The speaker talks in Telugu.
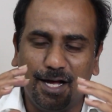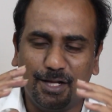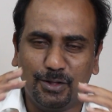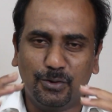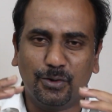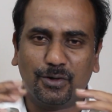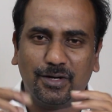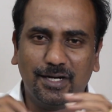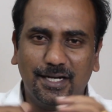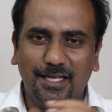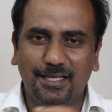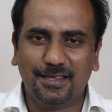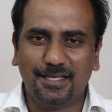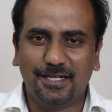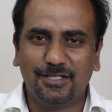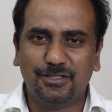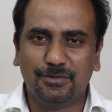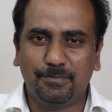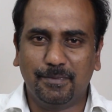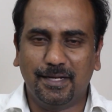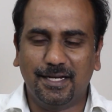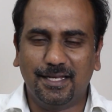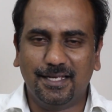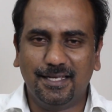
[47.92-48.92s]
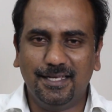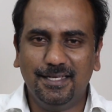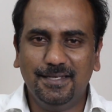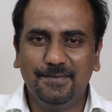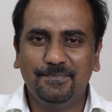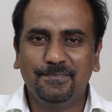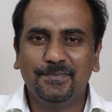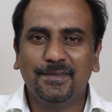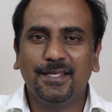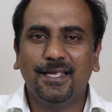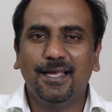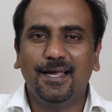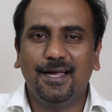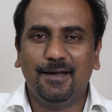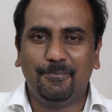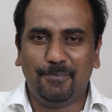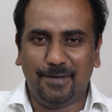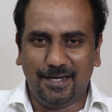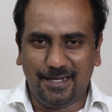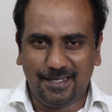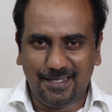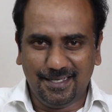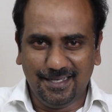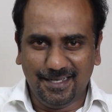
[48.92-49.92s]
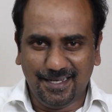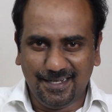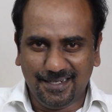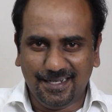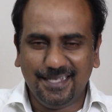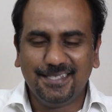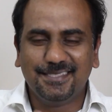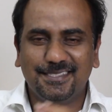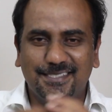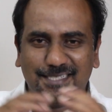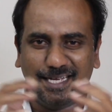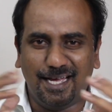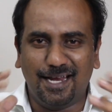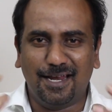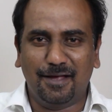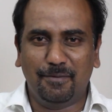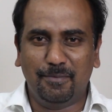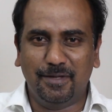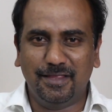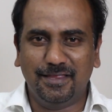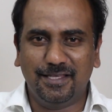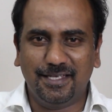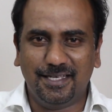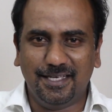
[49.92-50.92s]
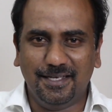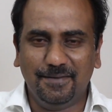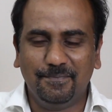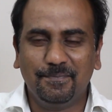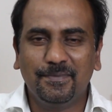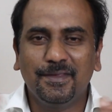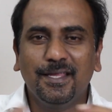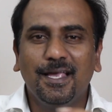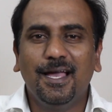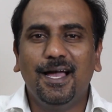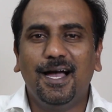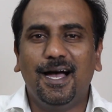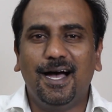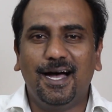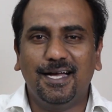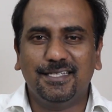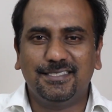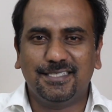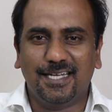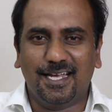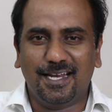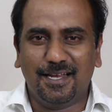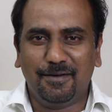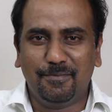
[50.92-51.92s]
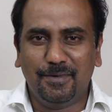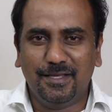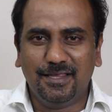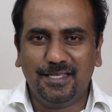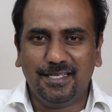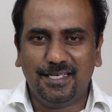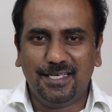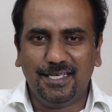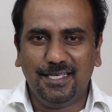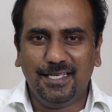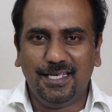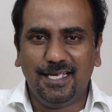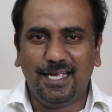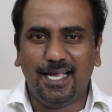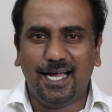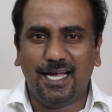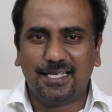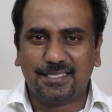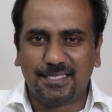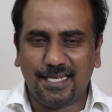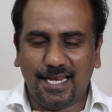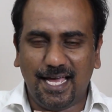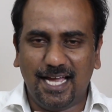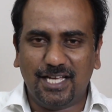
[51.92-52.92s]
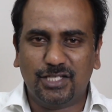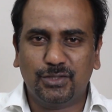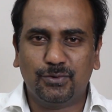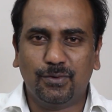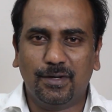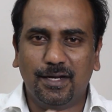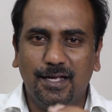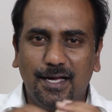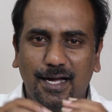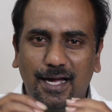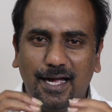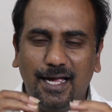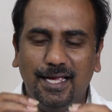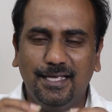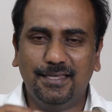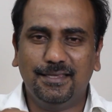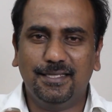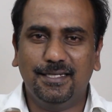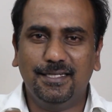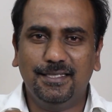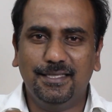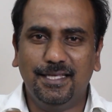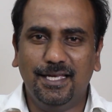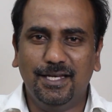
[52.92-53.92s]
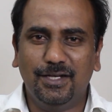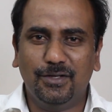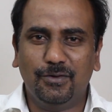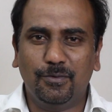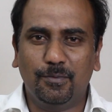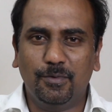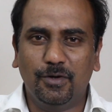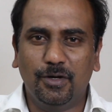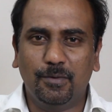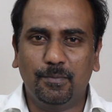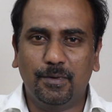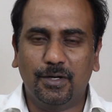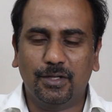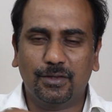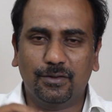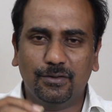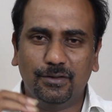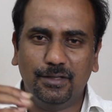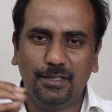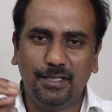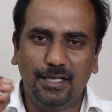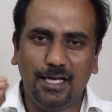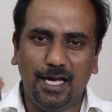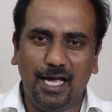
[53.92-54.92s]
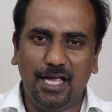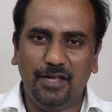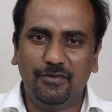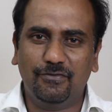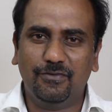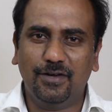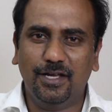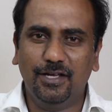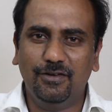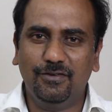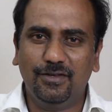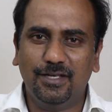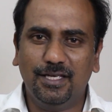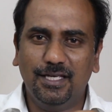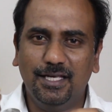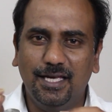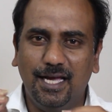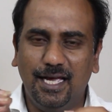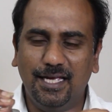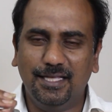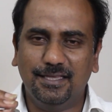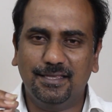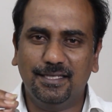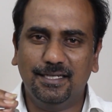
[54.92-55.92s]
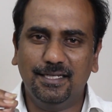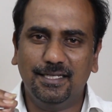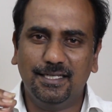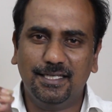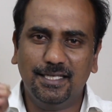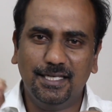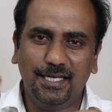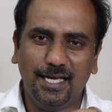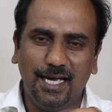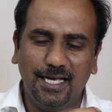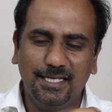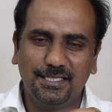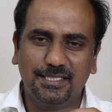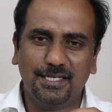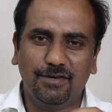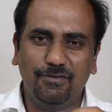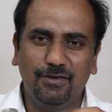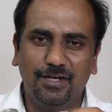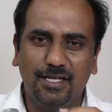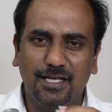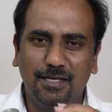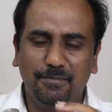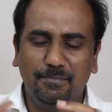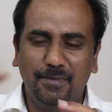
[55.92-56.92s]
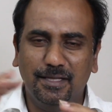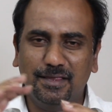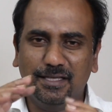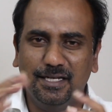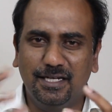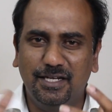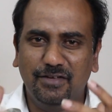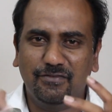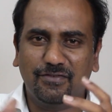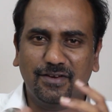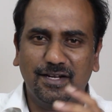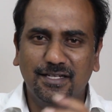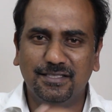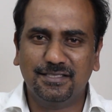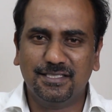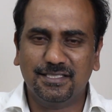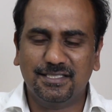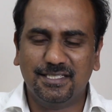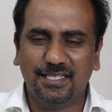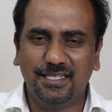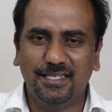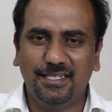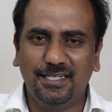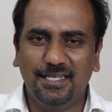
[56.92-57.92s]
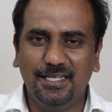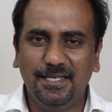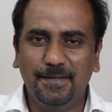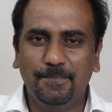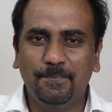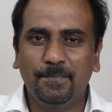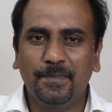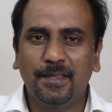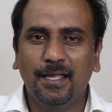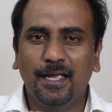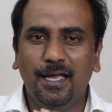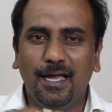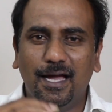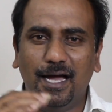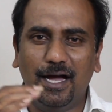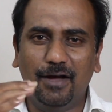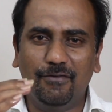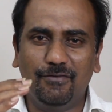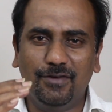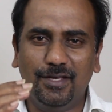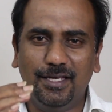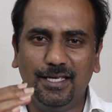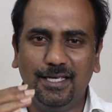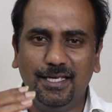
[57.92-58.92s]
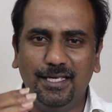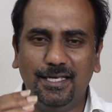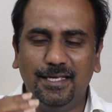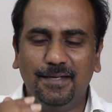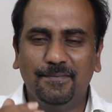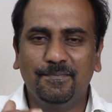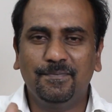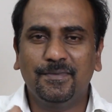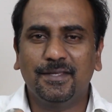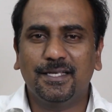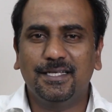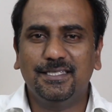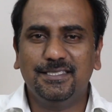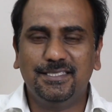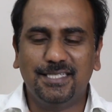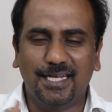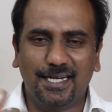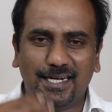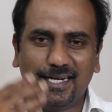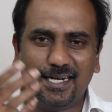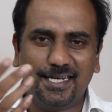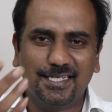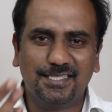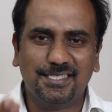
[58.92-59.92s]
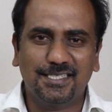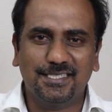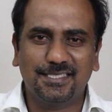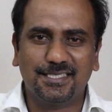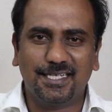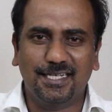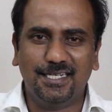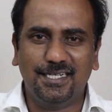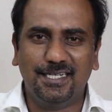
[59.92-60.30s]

అదొక్కటే తెలుసు మనకి మనకి అంటే చాలామందికి ఆ చాలామందికి అసలు యాక్చువల్గా ఐ త్రీ దేనికి ఉపయోగపడుతుంది ఐ ఫైవ్కి ఐ త్రీకి ఐ సెవెన్కి మధ్య డిఫరెన్సెస్ ఏంటి అవి జనరేషన్స్